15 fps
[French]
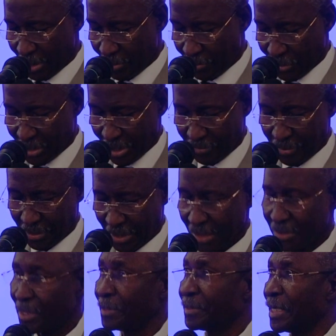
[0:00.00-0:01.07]
de vous
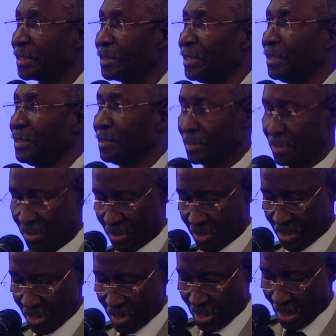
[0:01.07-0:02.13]
inviter sans tarder
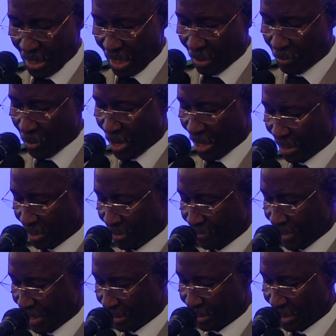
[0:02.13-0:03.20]
à boire le
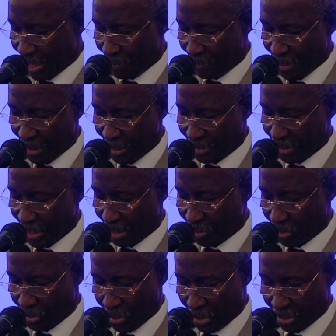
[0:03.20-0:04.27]
verres de la paix et de la
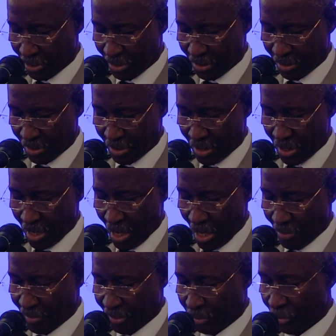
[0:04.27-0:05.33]
concorde
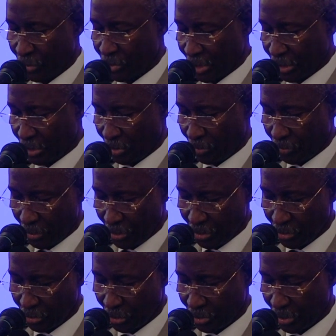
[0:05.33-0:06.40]
avec tous ceux qui ont voulu
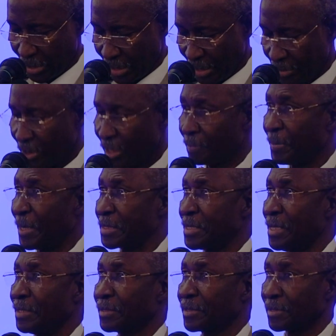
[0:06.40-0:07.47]
nous honorer de leur
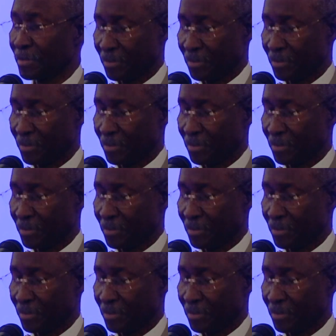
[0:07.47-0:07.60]
présence.